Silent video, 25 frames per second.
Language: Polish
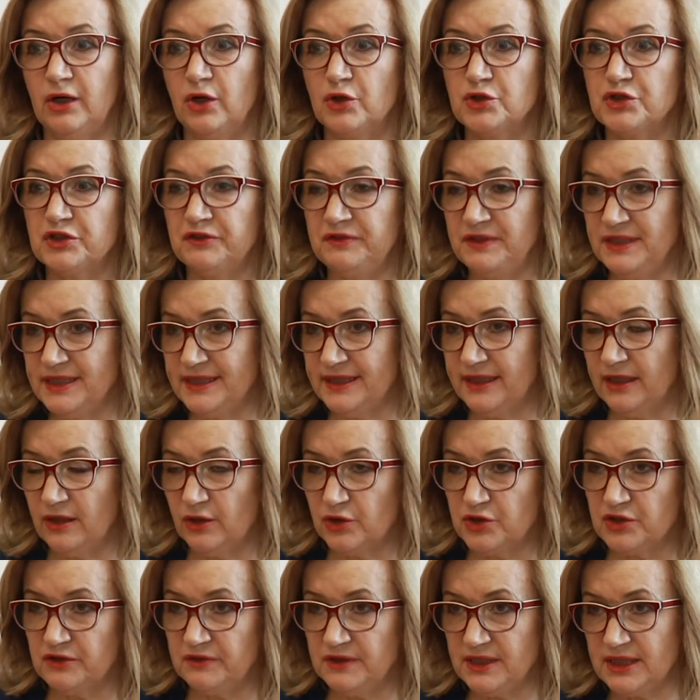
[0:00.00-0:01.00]
oczywistej
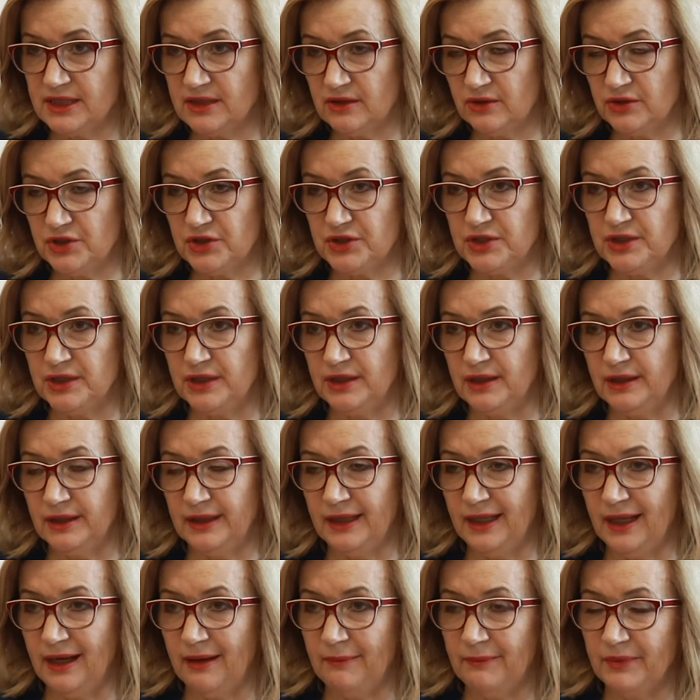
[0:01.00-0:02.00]
oczywistości
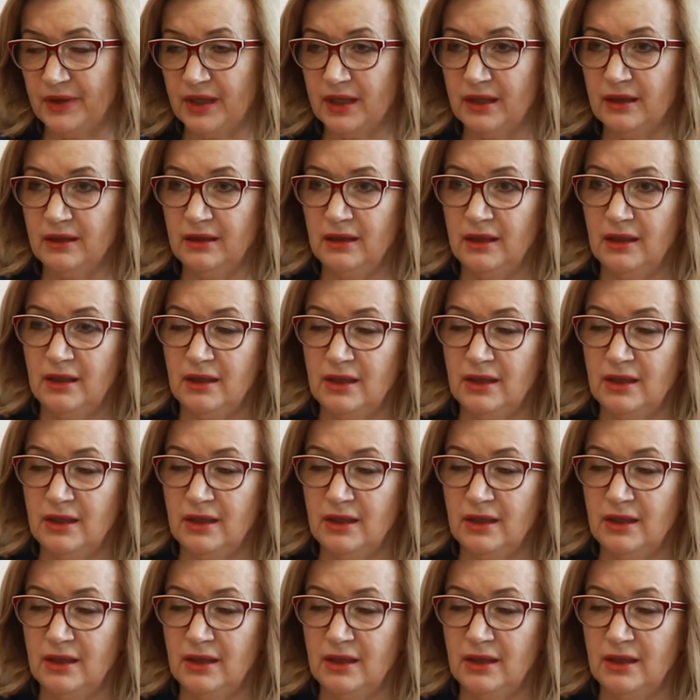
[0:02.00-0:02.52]
dla mnie,